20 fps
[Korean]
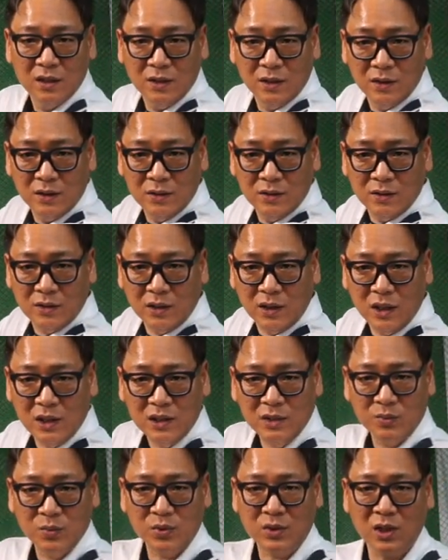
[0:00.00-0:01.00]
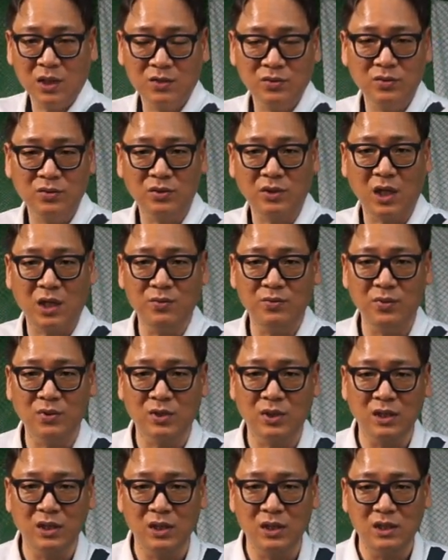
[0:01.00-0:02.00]
이렇게 하지 못하고 대부분
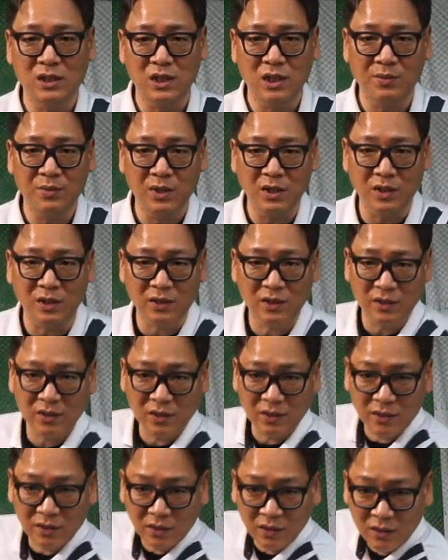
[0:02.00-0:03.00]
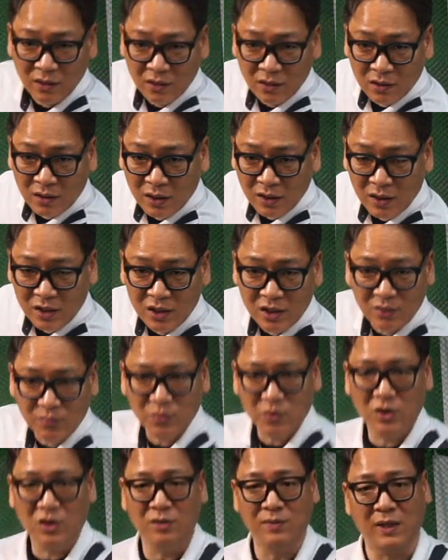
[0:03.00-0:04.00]
어떻게 되시냐면 이렇게 되시는
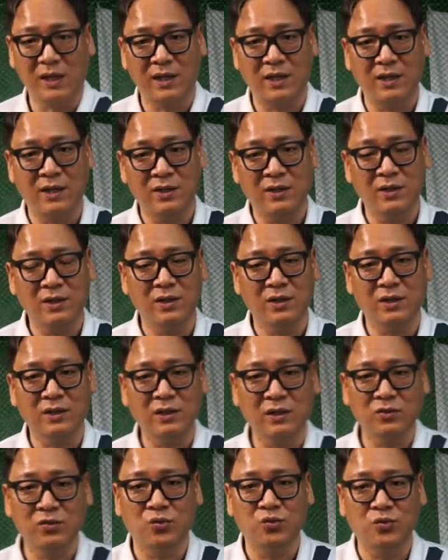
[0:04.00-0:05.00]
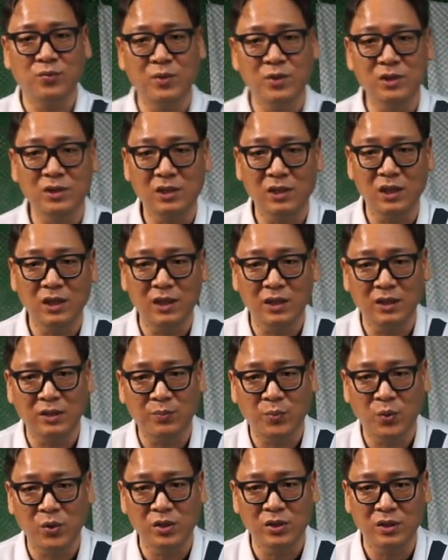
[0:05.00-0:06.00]
분들이 많아요. 두
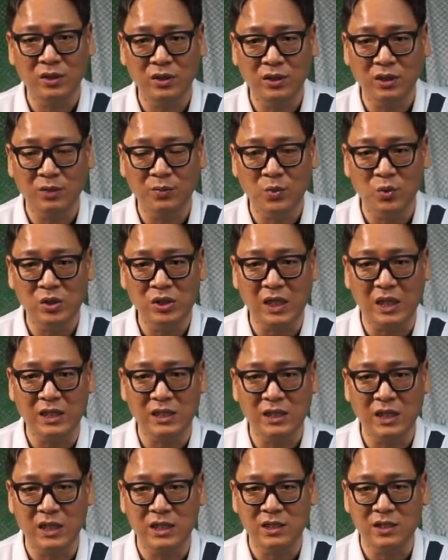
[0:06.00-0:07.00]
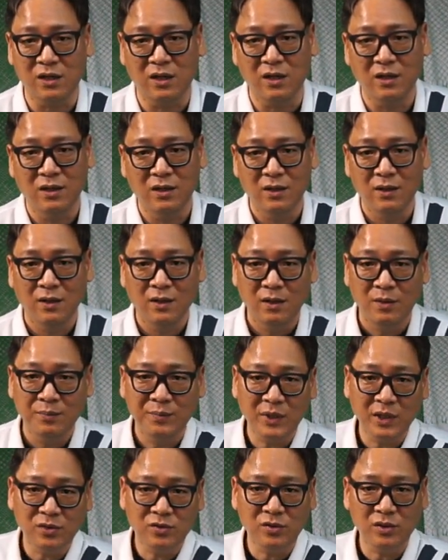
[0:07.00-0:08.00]
번째 보여드리는 게 뭔지 아시겠죠?
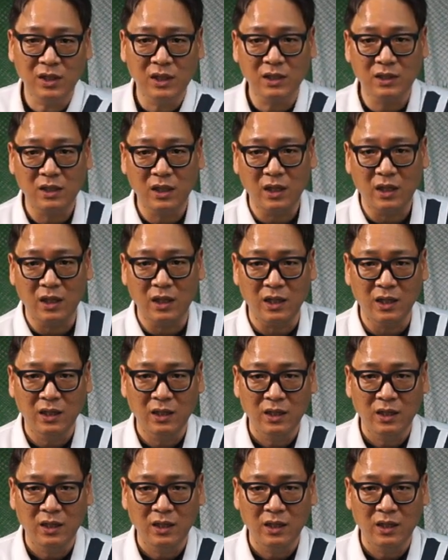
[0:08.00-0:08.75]
백스윙 할 때